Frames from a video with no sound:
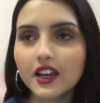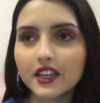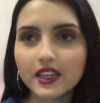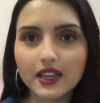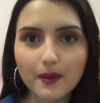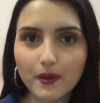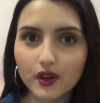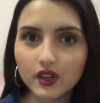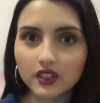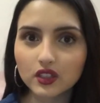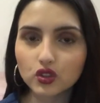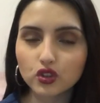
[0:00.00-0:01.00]
e a
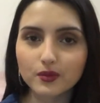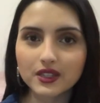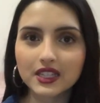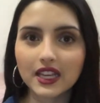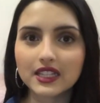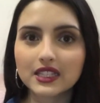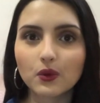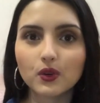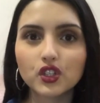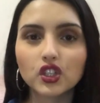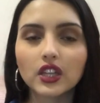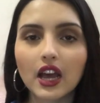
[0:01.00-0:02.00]
maioria das turmas tem essa
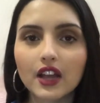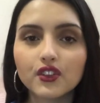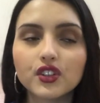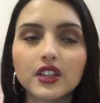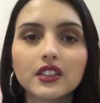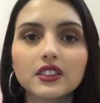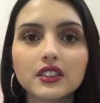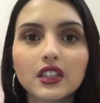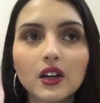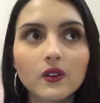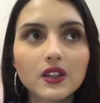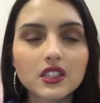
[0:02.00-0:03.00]
quantidade,
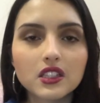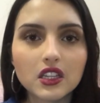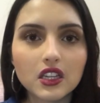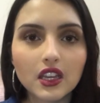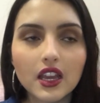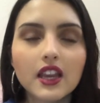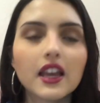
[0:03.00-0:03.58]
então assim,